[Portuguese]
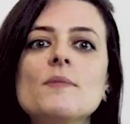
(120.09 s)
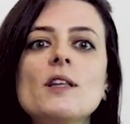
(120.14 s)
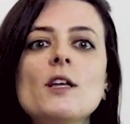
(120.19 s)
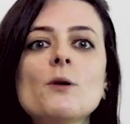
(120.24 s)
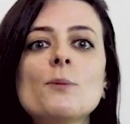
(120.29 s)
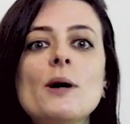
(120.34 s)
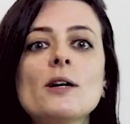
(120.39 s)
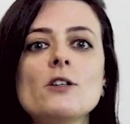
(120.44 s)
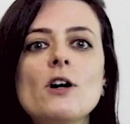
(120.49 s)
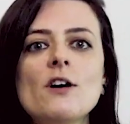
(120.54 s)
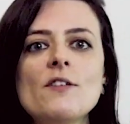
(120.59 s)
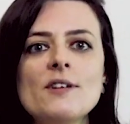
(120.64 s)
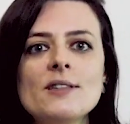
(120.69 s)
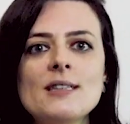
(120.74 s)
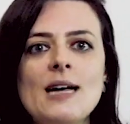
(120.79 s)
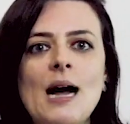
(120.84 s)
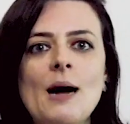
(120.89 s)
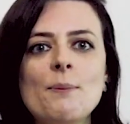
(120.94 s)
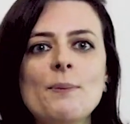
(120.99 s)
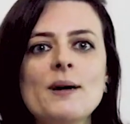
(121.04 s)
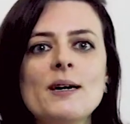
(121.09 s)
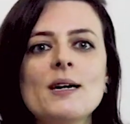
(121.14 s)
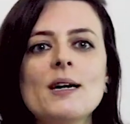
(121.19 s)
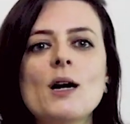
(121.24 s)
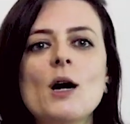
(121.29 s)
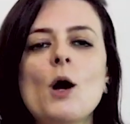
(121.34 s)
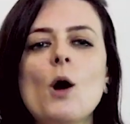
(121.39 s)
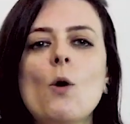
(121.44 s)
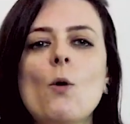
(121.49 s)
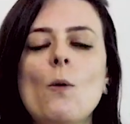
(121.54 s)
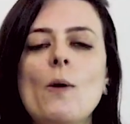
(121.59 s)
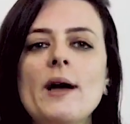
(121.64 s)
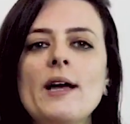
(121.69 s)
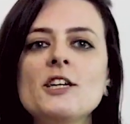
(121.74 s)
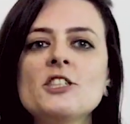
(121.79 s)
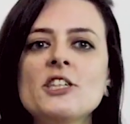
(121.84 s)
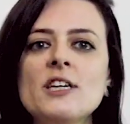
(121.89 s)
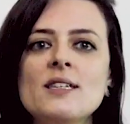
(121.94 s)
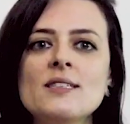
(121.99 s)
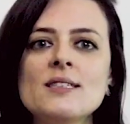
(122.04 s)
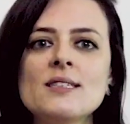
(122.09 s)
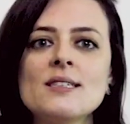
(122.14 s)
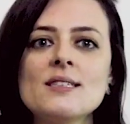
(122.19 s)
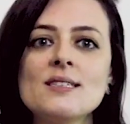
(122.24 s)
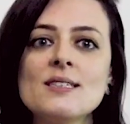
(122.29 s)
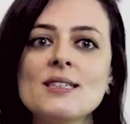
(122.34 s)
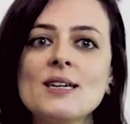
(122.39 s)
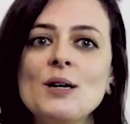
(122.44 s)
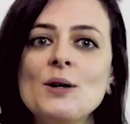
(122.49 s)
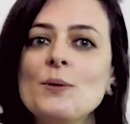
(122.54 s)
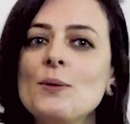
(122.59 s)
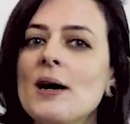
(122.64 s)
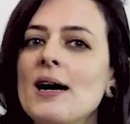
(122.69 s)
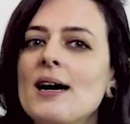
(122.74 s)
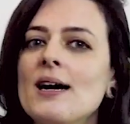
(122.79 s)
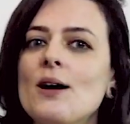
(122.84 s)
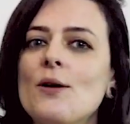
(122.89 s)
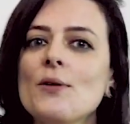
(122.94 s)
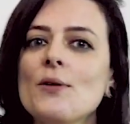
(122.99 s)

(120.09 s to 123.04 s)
em uma nova etapa, com a higienização, a